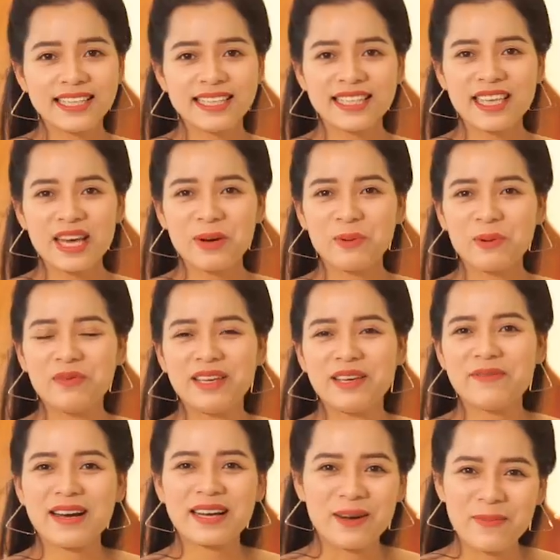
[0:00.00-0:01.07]
Xin chào quý
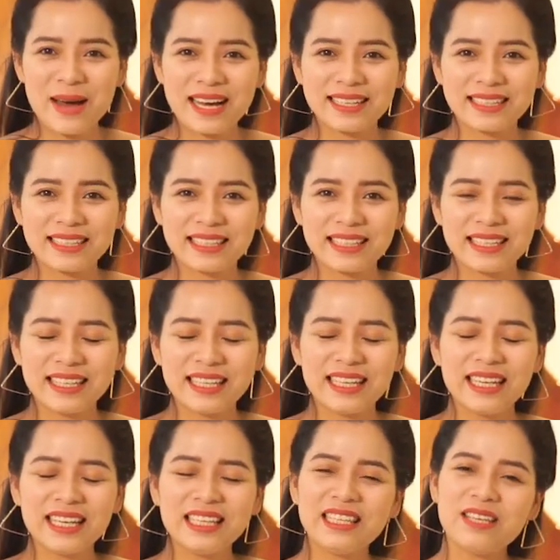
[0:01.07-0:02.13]
vị và các bạn.
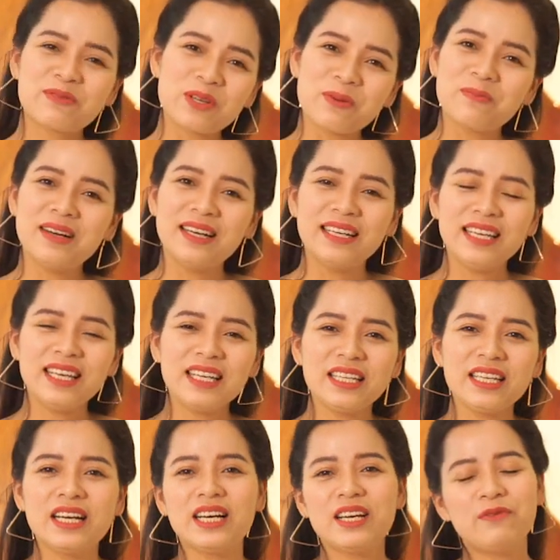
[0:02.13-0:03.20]
Nhịp sống mới,
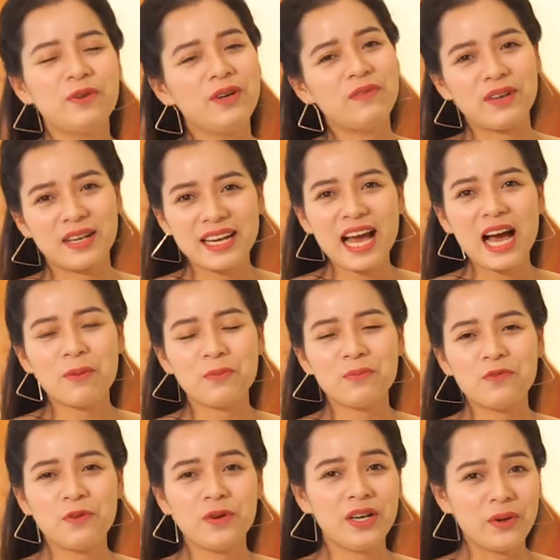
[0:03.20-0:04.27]
người phụ nữ Việt Nam,
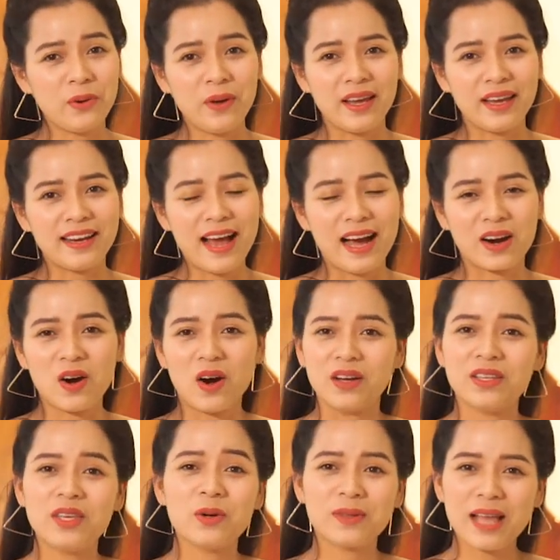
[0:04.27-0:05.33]
phụ nữ Huế đã
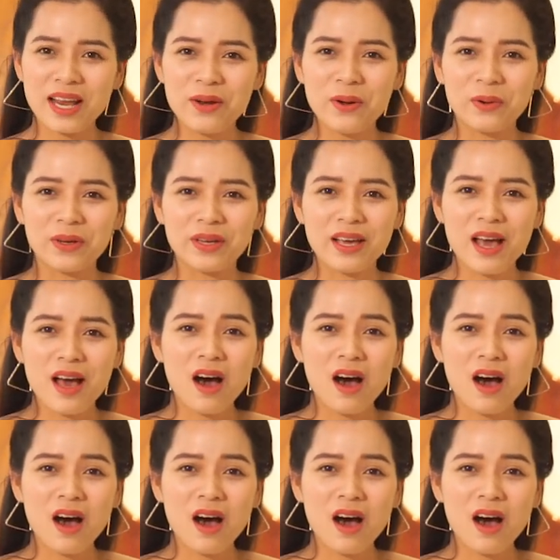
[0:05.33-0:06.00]
có nhiều thay đổi.